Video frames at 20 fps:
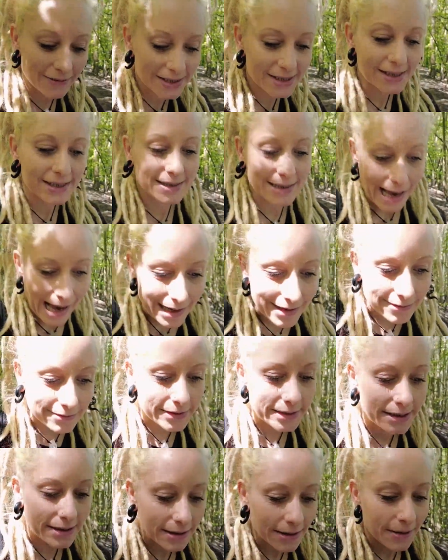was ich sagen
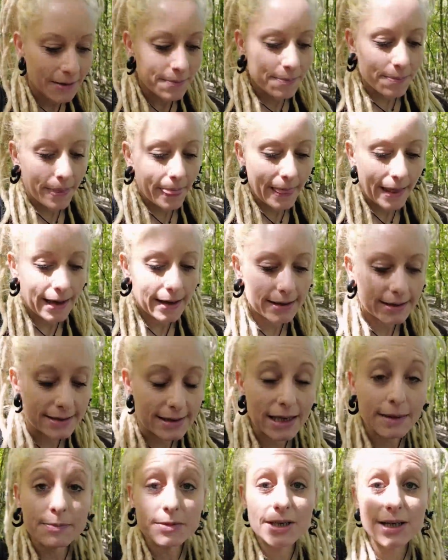will, es
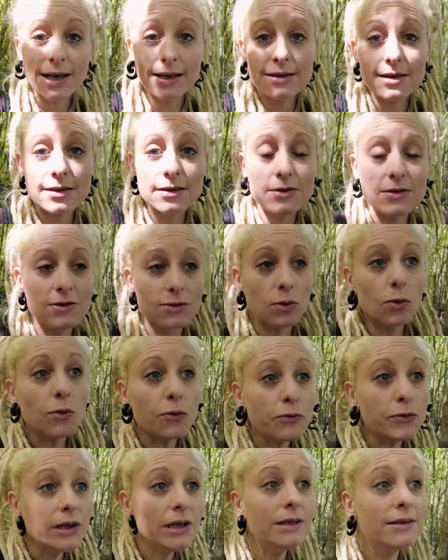gibt halt so
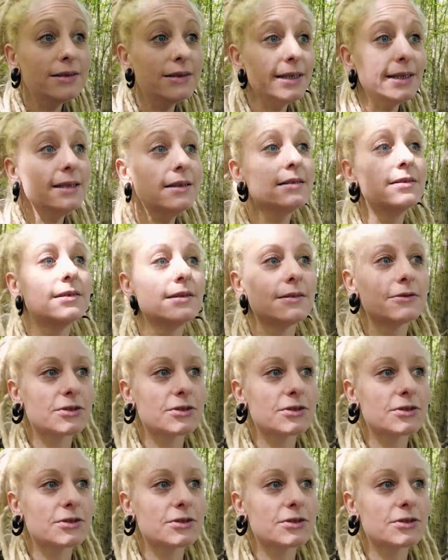viele Dinge,